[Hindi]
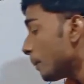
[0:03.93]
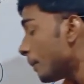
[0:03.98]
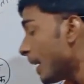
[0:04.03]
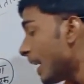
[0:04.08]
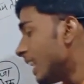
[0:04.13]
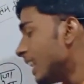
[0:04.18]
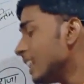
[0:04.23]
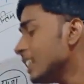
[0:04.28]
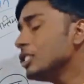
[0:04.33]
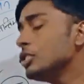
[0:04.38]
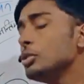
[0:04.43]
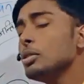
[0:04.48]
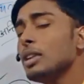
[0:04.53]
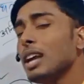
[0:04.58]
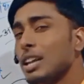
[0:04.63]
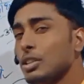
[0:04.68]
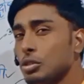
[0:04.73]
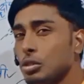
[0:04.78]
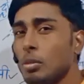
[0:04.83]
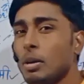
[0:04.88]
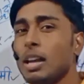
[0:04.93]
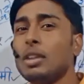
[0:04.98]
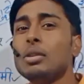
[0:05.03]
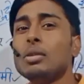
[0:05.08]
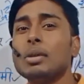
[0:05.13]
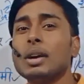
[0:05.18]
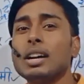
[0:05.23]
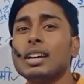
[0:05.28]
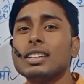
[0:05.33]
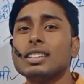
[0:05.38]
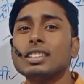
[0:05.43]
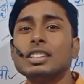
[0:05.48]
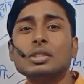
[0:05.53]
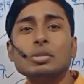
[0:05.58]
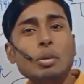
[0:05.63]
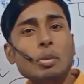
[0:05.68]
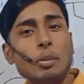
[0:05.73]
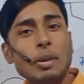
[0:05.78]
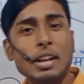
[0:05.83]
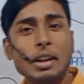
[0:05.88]
पहले की जो राजकुमारी हुआ करती
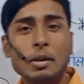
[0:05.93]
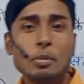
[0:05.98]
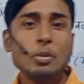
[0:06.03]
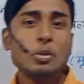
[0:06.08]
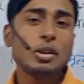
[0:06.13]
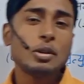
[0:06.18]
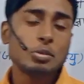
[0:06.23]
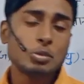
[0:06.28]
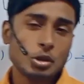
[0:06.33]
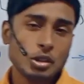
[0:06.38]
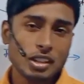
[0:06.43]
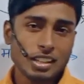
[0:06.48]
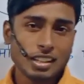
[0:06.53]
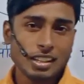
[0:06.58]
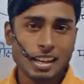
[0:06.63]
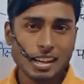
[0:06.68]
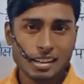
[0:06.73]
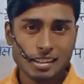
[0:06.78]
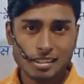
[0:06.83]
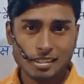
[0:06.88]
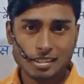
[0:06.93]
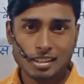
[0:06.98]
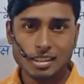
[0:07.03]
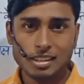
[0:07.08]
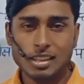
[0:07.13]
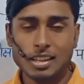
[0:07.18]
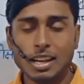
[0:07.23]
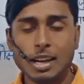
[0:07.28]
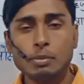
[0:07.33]
थी वो मेकअप वेकअप थोड़ी किया करती थी